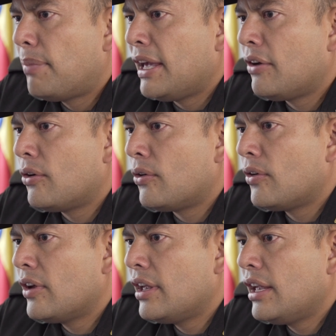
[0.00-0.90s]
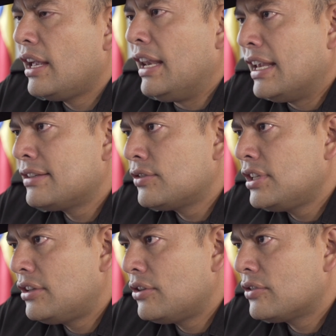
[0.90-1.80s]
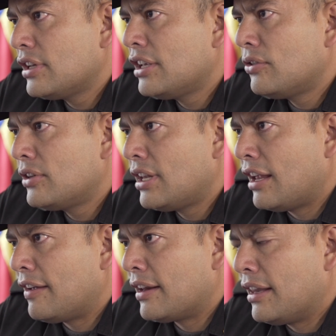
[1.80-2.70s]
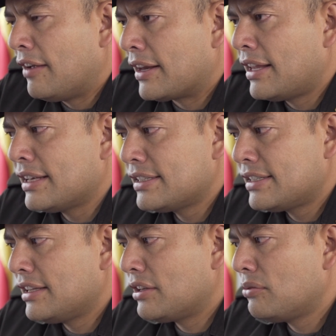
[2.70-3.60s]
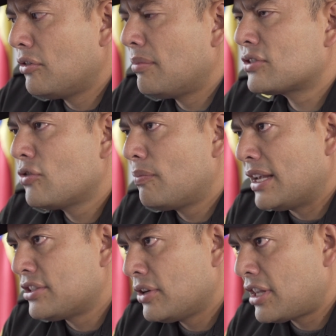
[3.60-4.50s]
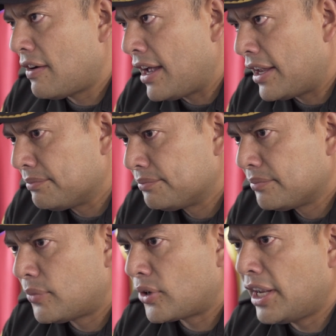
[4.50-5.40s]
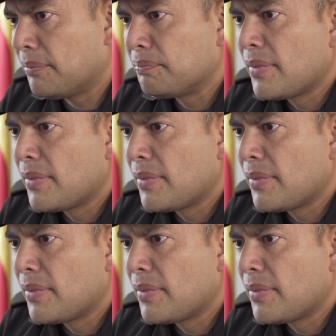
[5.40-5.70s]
pero en esos sitios es donde la, verdad se siente uno más complacido de trabajar. ¿Por qué?